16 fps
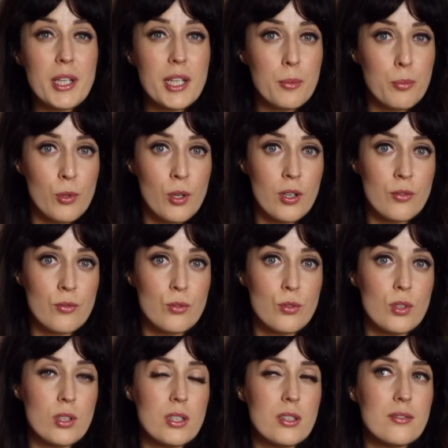geboren
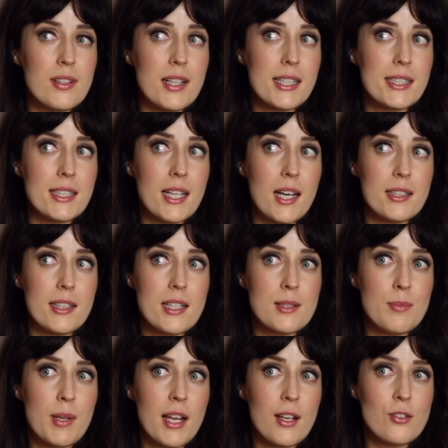wurde, weil da das
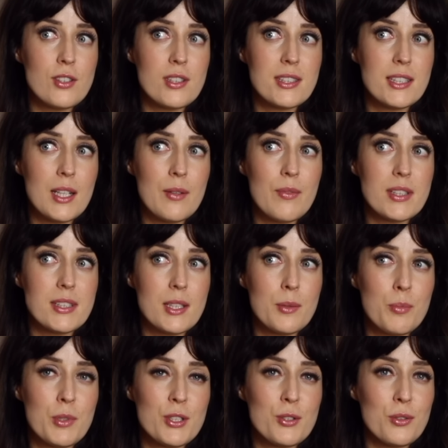Planungssystem, was
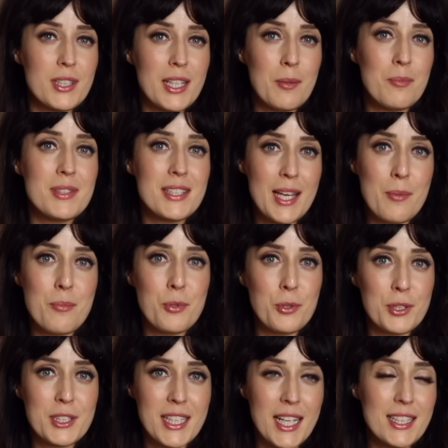ich bis zu dem
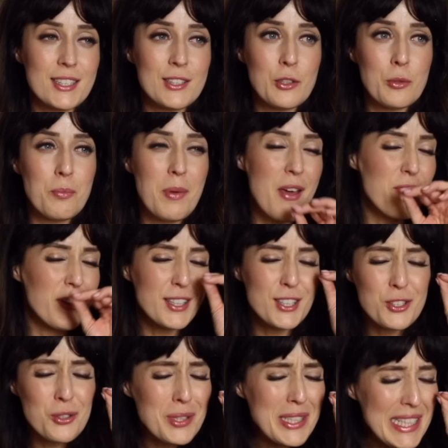Zeitpunkt hatte und
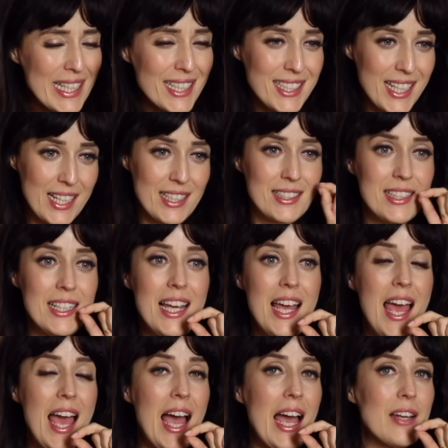perfektioniert hatte,
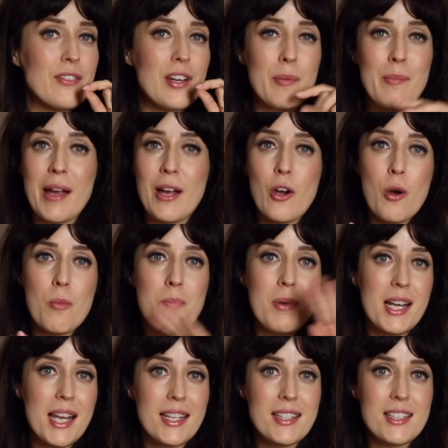einfach mal
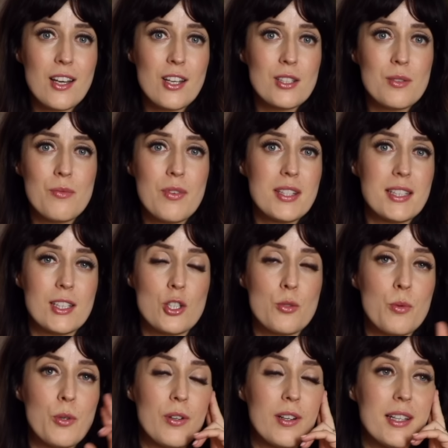komplett aus dem Fenster
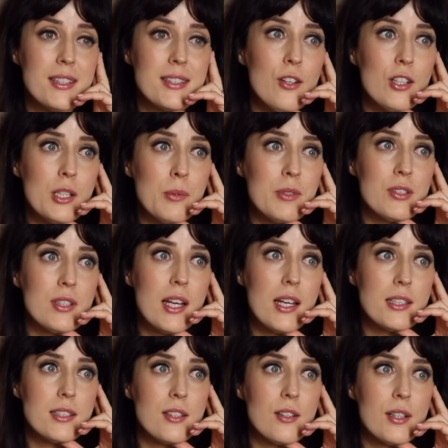gesprungen ist. Und ich mir so
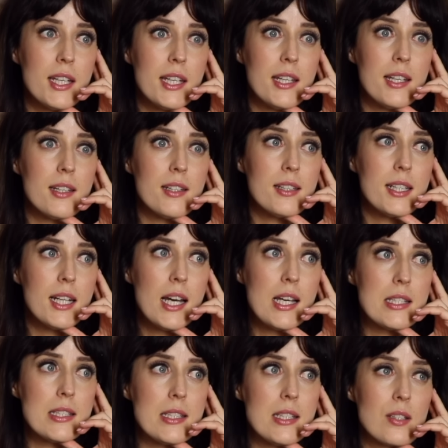dachte, okay,
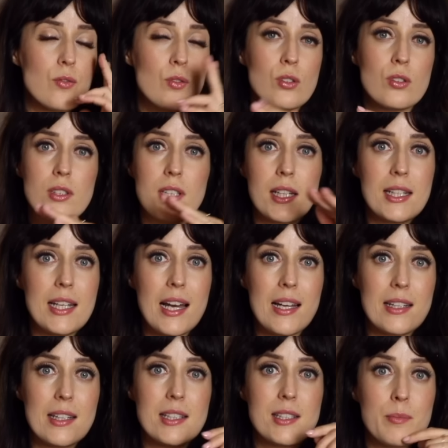krass, es funktioniert gar
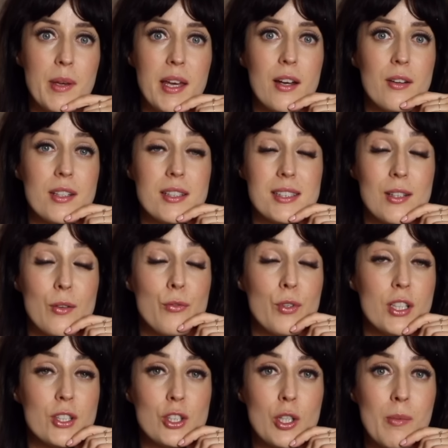nichts mehr. Und es ist auch
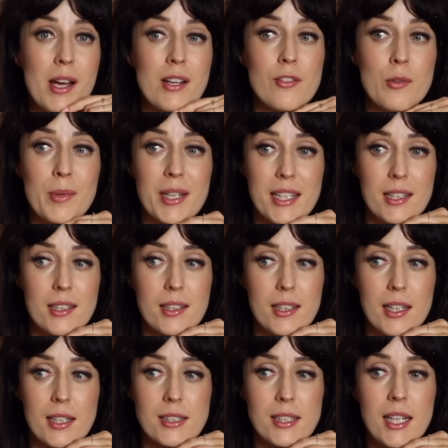völlig normal, wenn man ein Kind
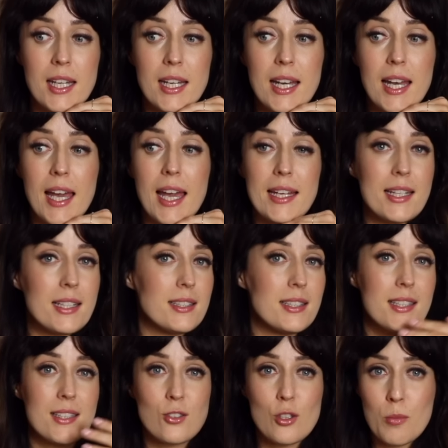kriegt, ändert sich
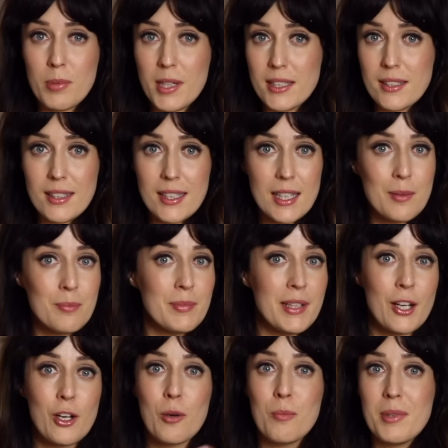das komplette Leben,
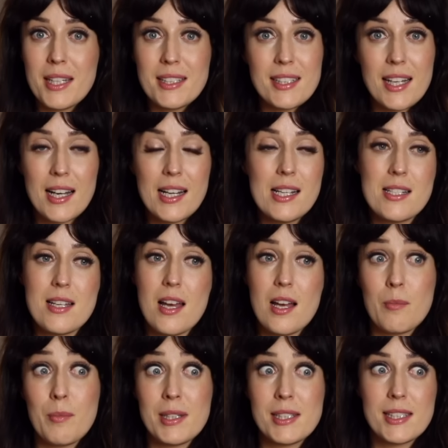der komplette
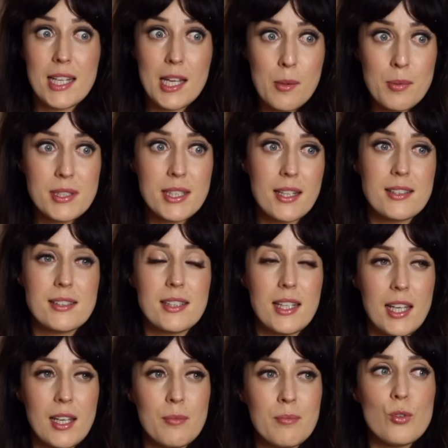Alltag, man selbst
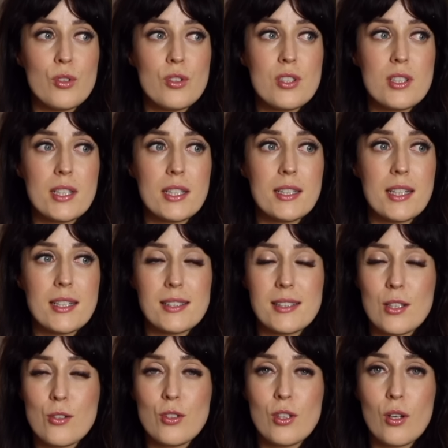extrem. Und das ist
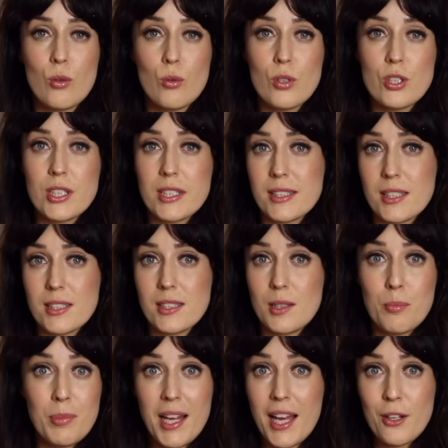natürlich auch logisch, dass die
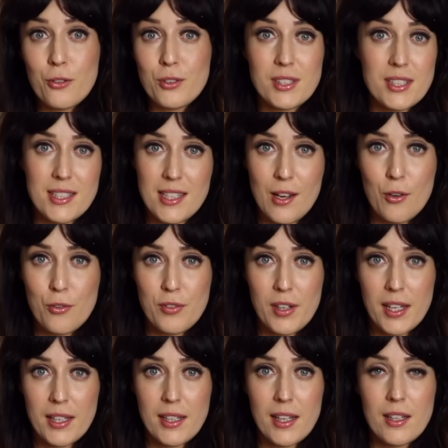Planung sich da auch
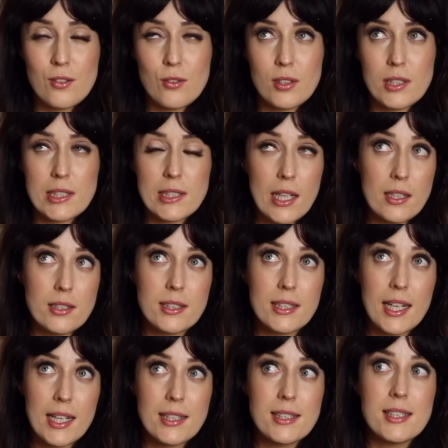verändert. Und ich dachte
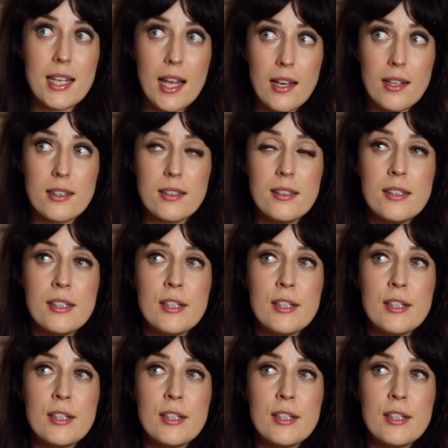ganz lange,